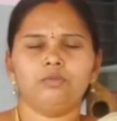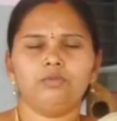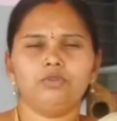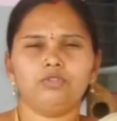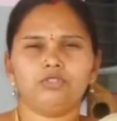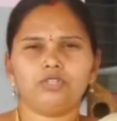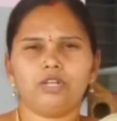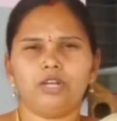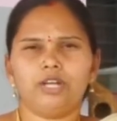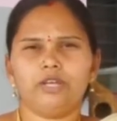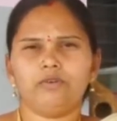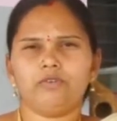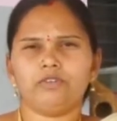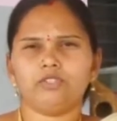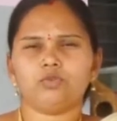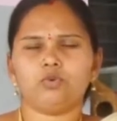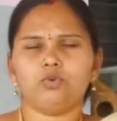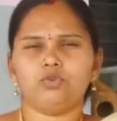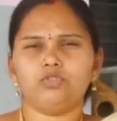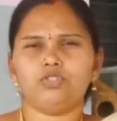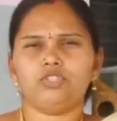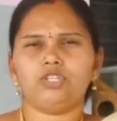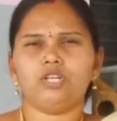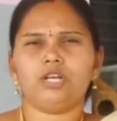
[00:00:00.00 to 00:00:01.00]
మ్యూచువల్
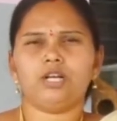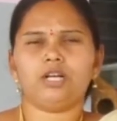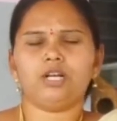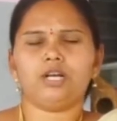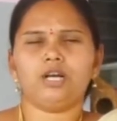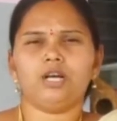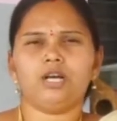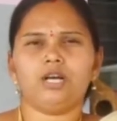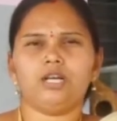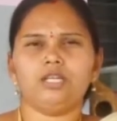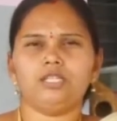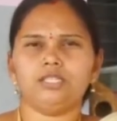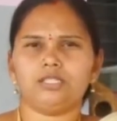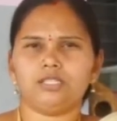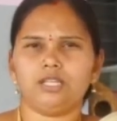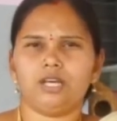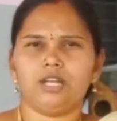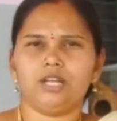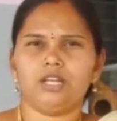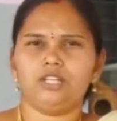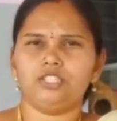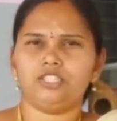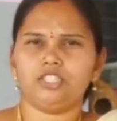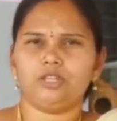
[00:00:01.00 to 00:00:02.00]
డైవర్స్కి వచ్చాక
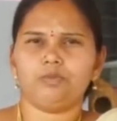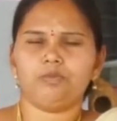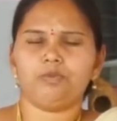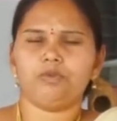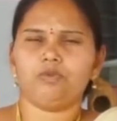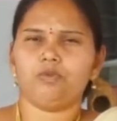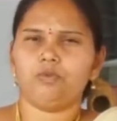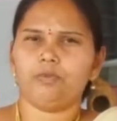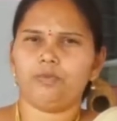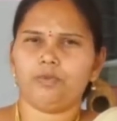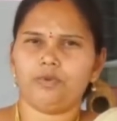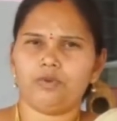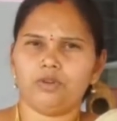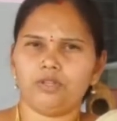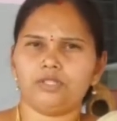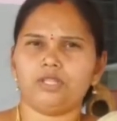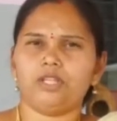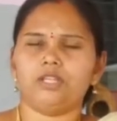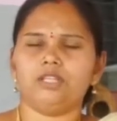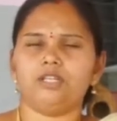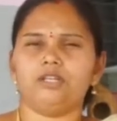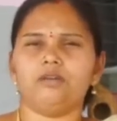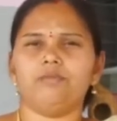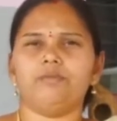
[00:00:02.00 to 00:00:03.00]
ఇస్తానని చెప్పి ఒప్పుకొని
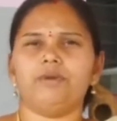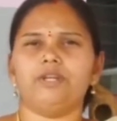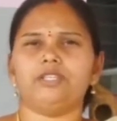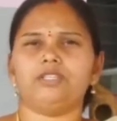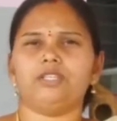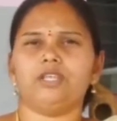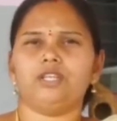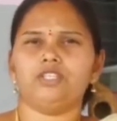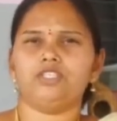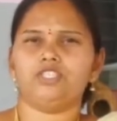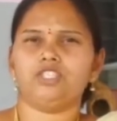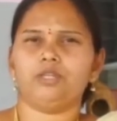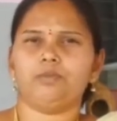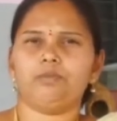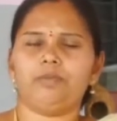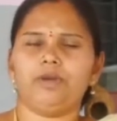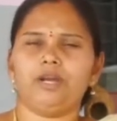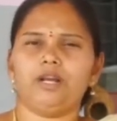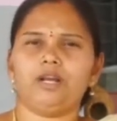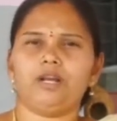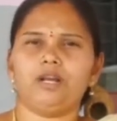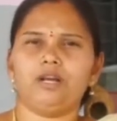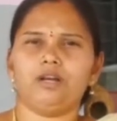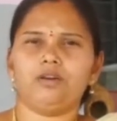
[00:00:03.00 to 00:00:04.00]
సంతకం పెడతానని
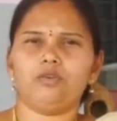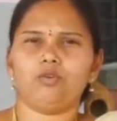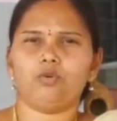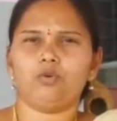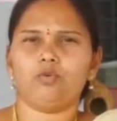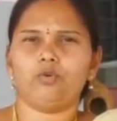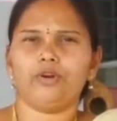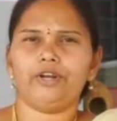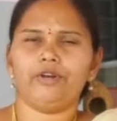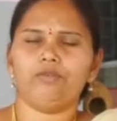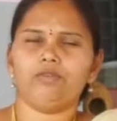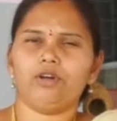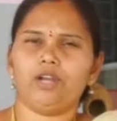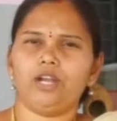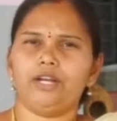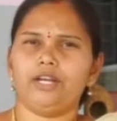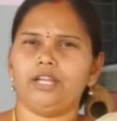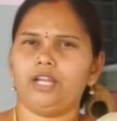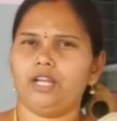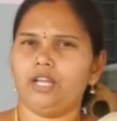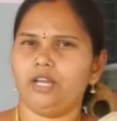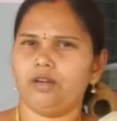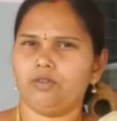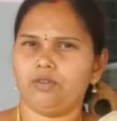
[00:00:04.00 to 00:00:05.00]
చెప్పాక కోవిడ్ వల్ల
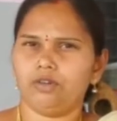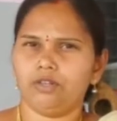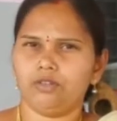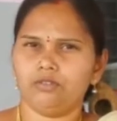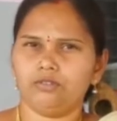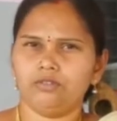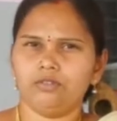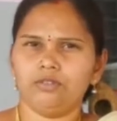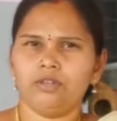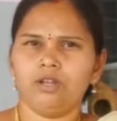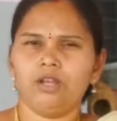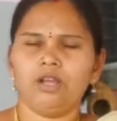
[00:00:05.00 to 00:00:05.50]
డిలే అవ్వడం